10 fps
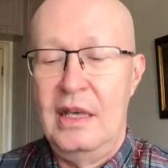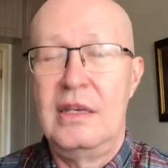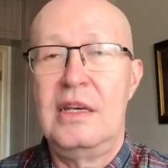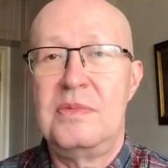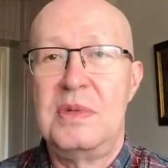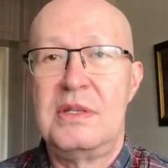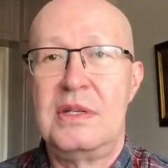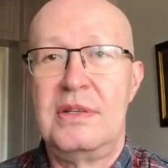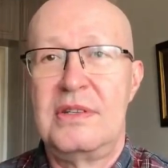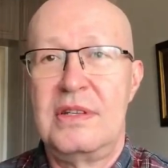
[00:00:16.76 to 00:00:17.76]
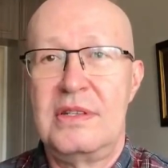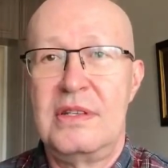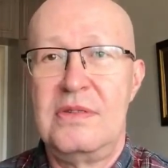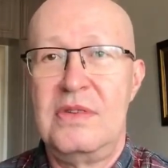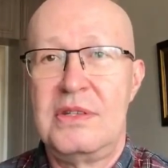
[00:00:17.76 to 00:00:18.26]
Я списался с
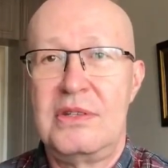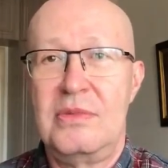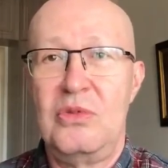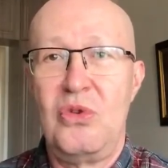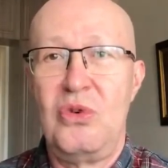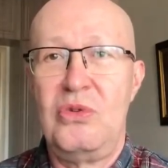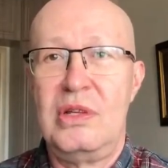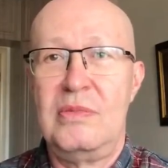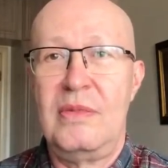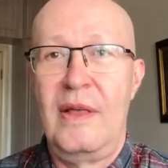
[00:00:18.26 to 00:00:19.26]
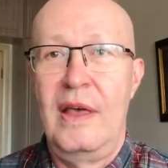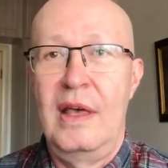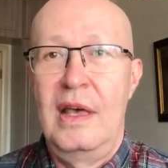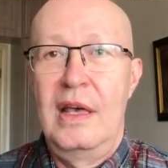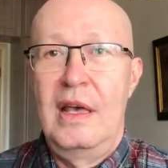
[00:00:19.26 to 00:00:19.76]
известным ученым
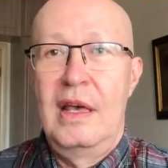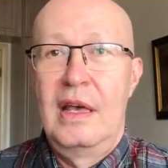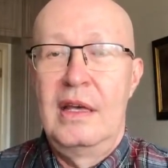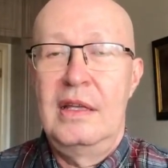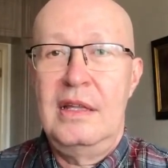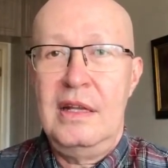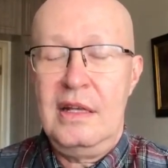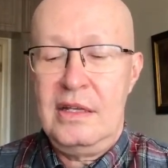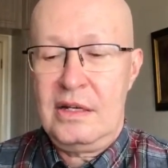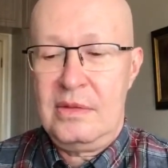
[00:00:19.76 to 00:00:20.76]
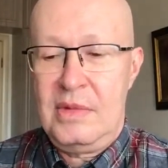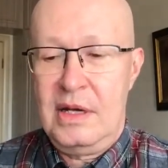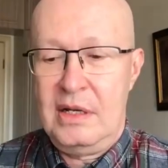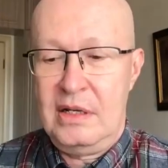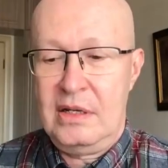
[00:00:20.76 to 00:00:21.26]
и тренером
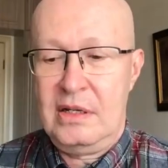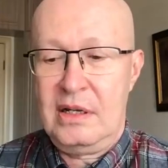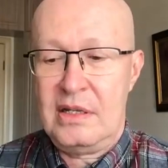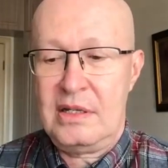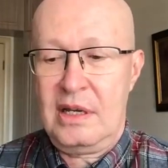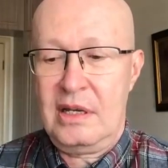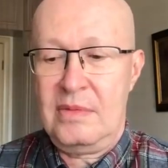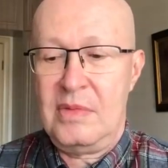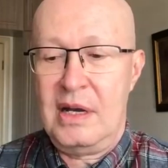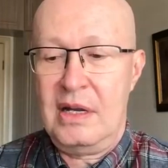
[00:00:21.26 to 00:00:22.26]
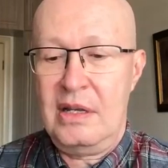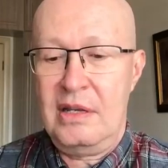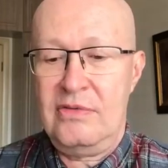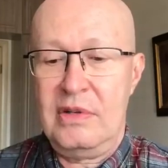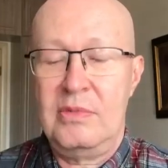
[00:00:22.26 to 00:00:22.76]
э, Хасаем
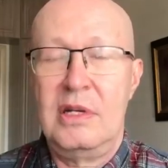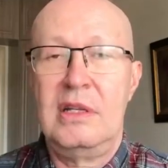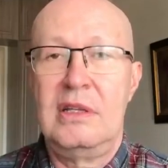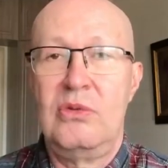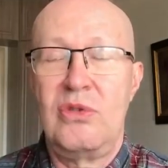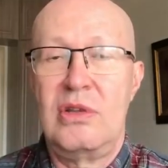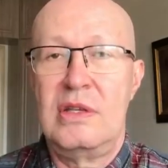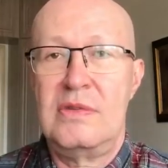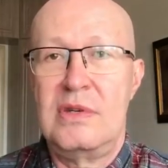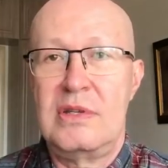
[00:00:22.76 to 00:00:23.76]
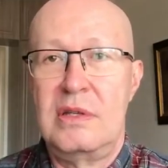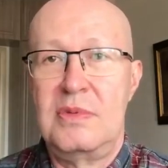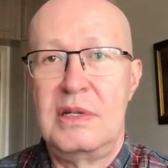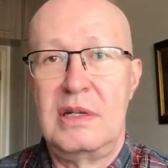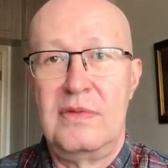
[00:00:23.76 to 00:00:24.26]
Алиевым. Это очень известный
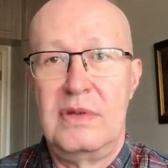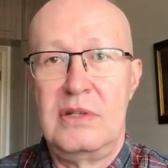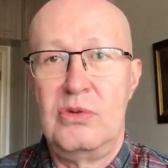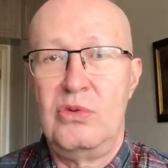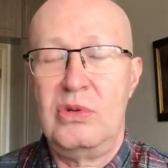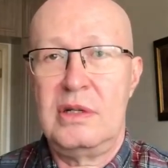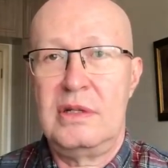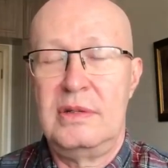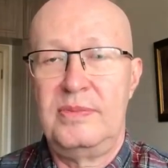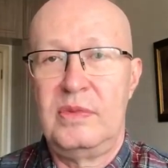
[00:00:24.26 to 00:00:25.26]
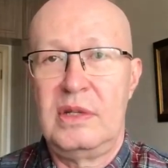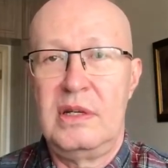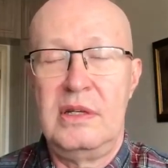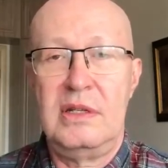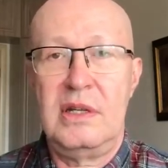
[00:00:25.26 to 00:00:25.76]
психофизиолог,
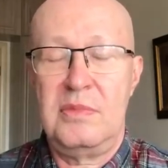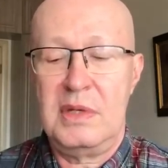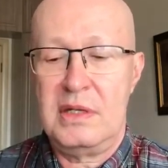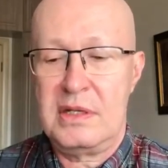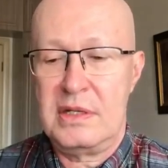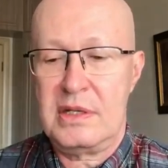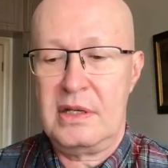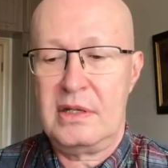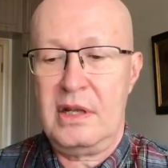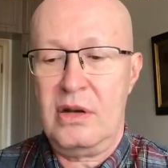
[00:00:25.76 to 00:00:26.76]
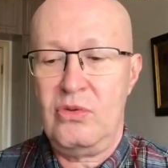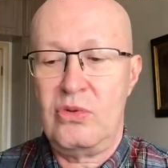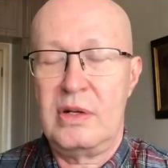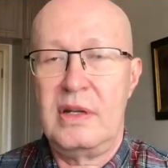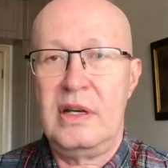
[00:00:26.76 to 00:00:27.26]
кандидат медицинских
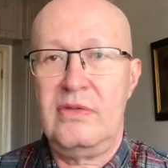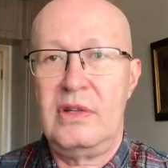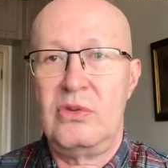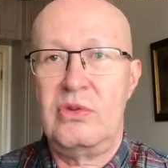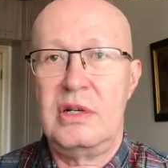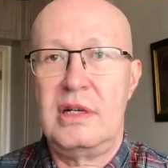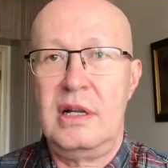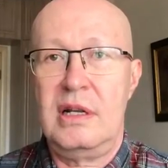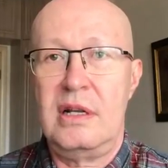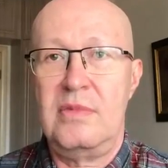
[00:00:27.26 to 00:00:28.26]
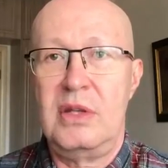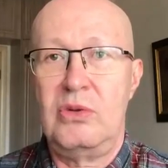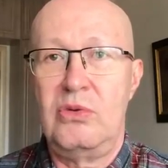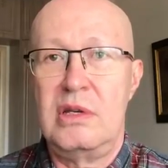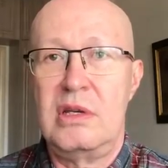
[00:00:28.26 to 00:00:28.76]
наук и автор уникальной
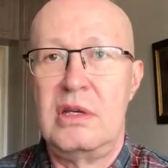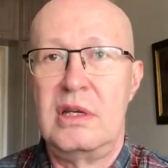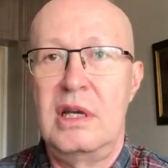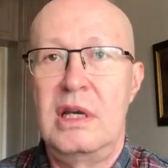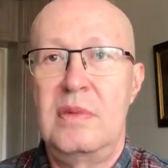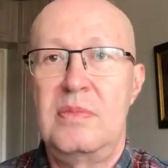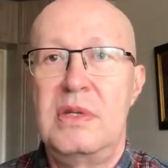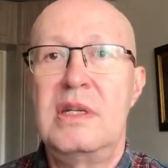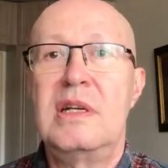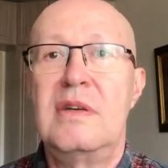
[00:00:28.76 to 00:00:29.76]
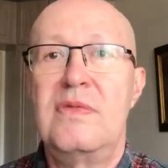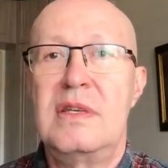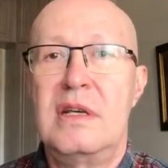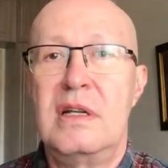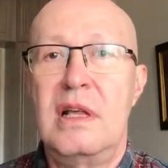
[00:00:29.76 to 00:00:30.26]
методики –
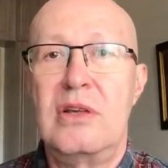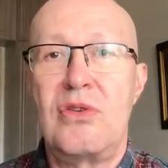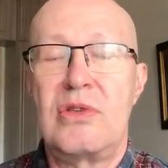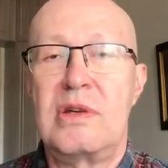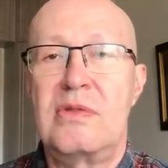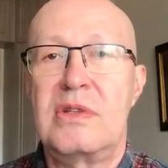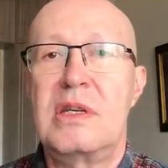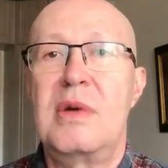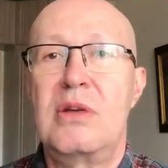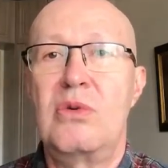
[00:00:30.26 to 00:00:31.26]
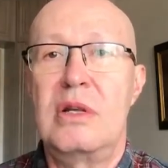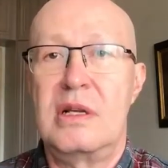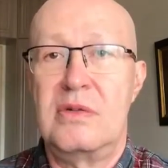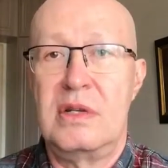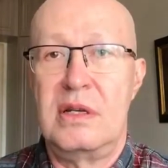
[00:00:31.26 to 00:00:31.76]
психофизиологического
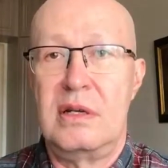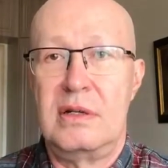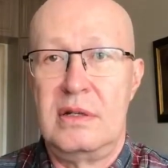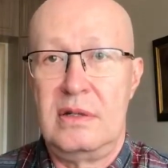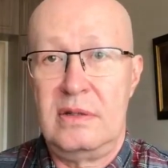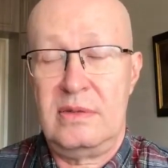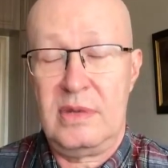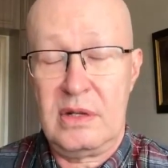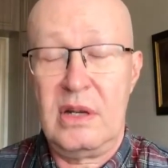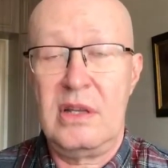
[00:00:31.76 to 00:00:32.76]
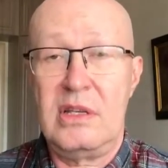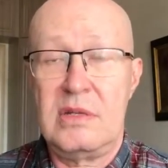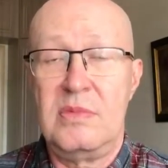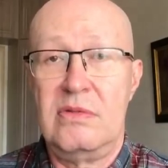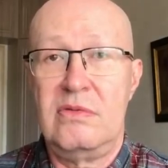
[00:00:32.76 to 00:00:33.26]
саморегулирования э,
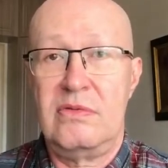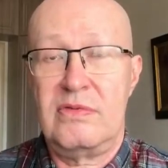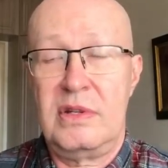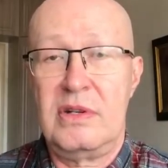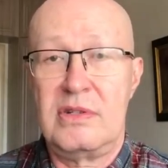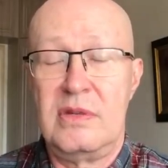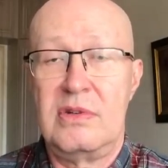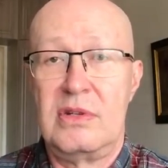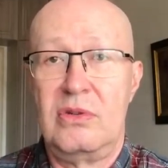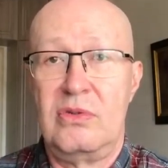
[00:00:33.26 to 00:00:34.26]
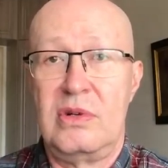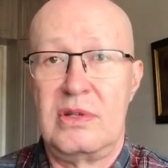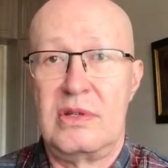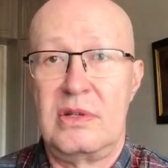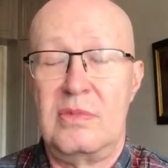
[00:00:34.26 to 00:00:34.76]
организма в стрессовых
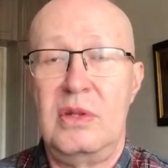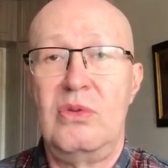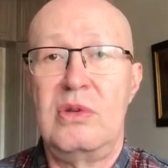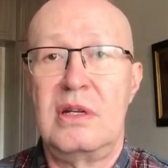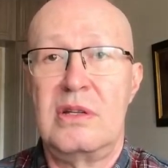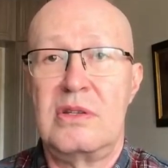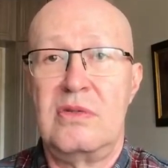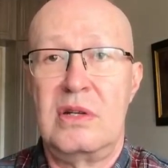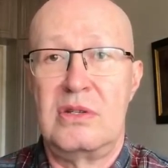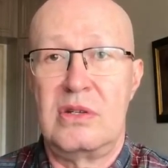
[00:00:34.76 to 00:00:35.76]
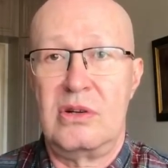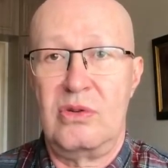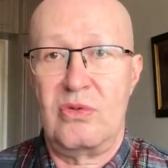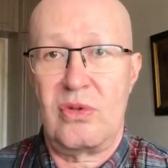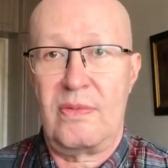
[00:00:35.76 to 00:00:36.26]
ситуациях. Методика называется
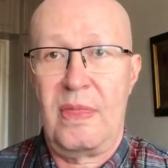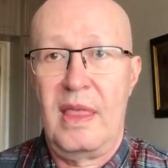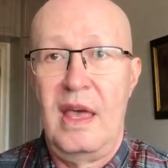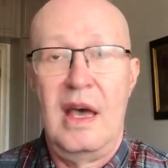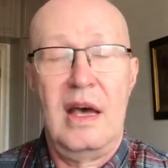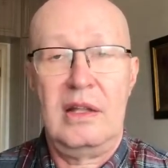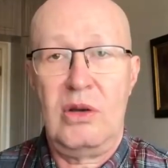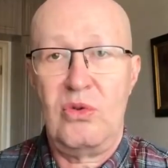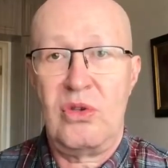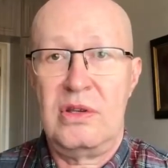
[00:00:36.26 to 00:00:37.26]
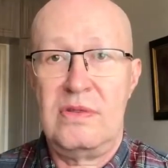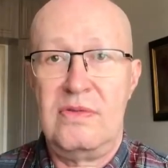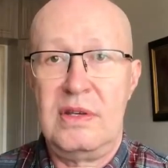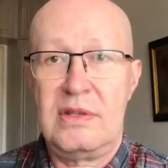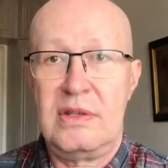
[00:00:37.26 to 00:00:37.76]
«Ключ». Она очень
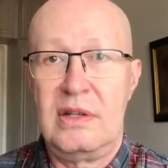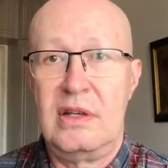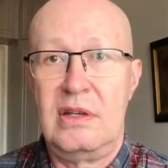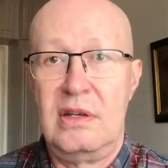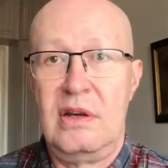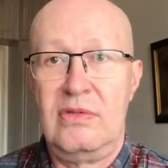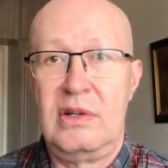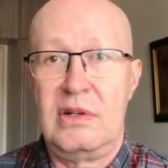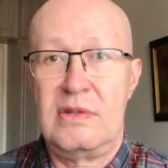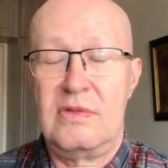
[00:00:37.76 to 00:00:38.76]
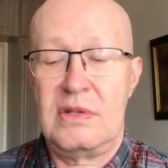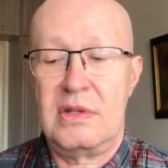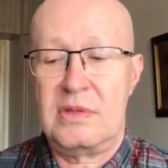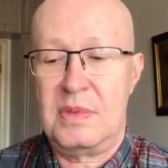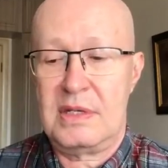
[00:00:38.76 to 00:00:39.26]
известна, и автор
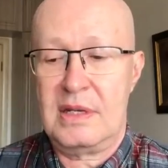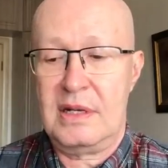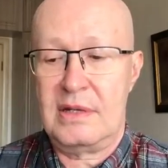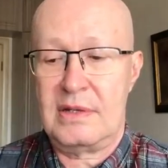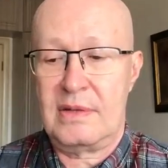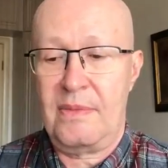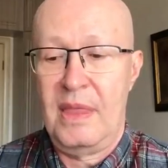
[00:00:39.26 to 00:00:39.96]
известный специалист.